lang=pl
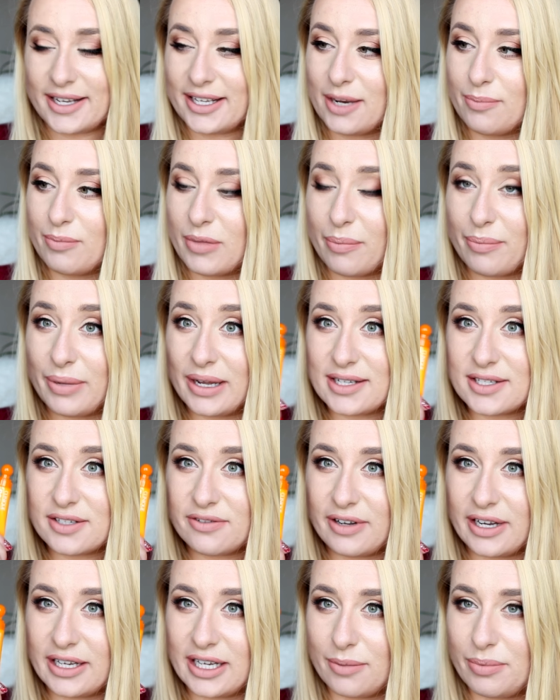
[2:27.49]
I krem ma
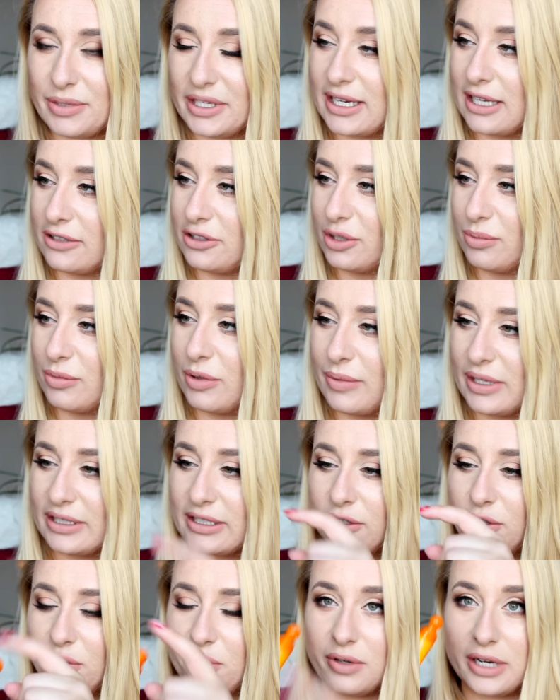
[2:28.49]
bardzo fajny aplikator, bo ma
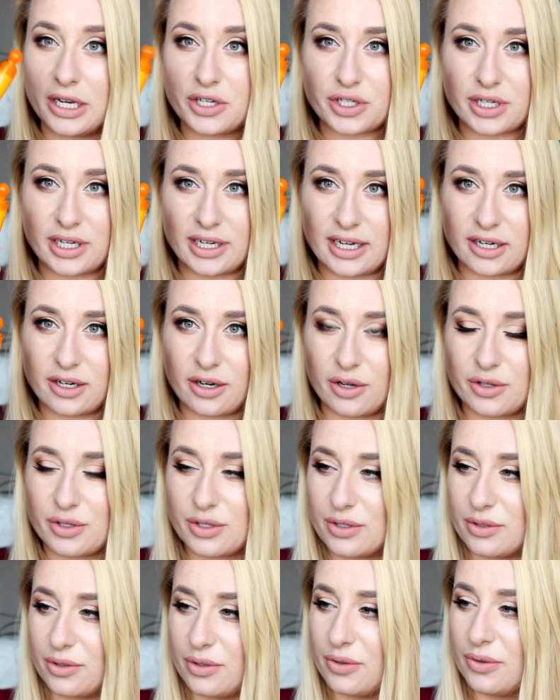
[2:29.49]
taką kuleczkę na
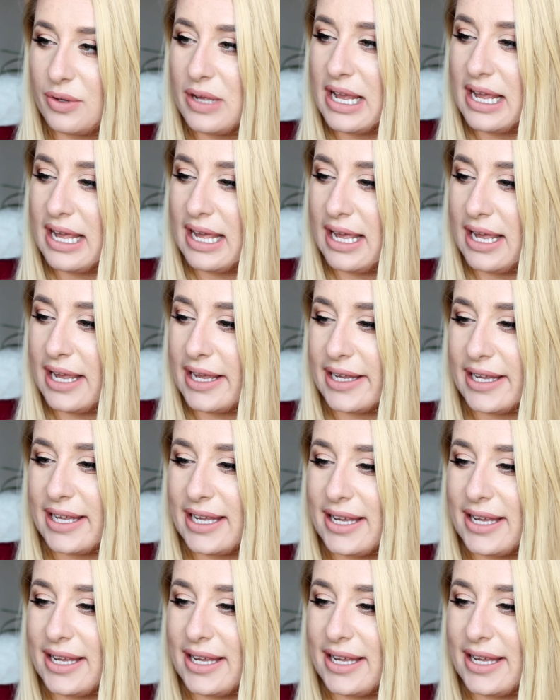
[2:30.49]
końcu e,